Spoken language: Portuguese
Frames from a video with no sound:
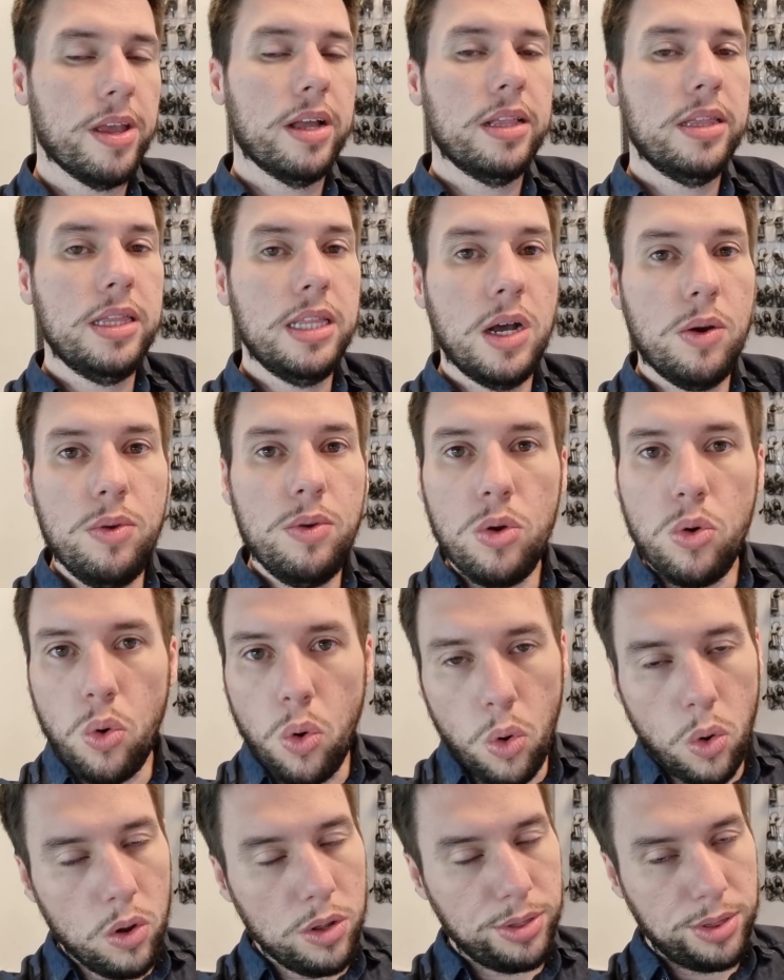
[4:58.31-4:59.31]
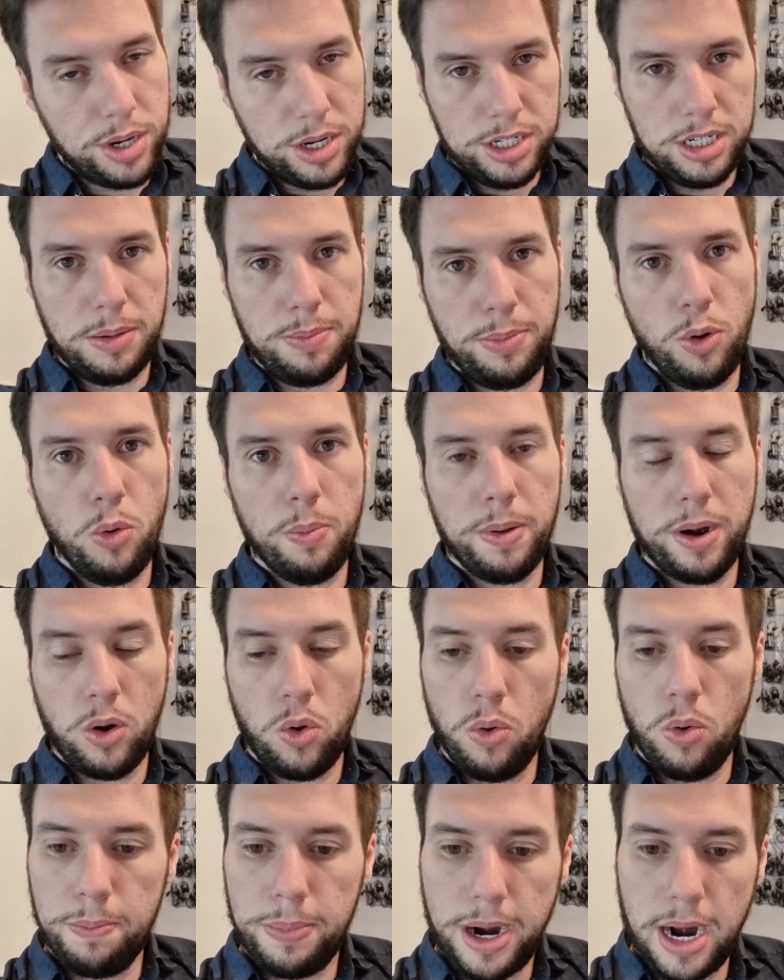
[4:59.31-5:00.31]
Não encontra GPU para
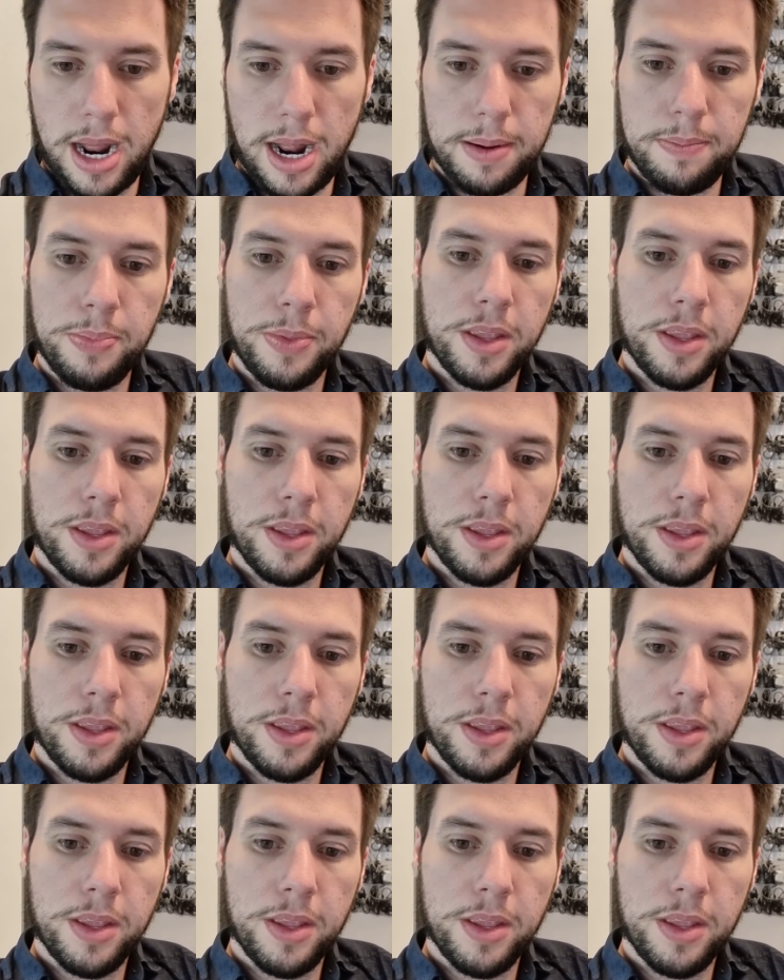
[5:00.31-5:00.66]
comprar,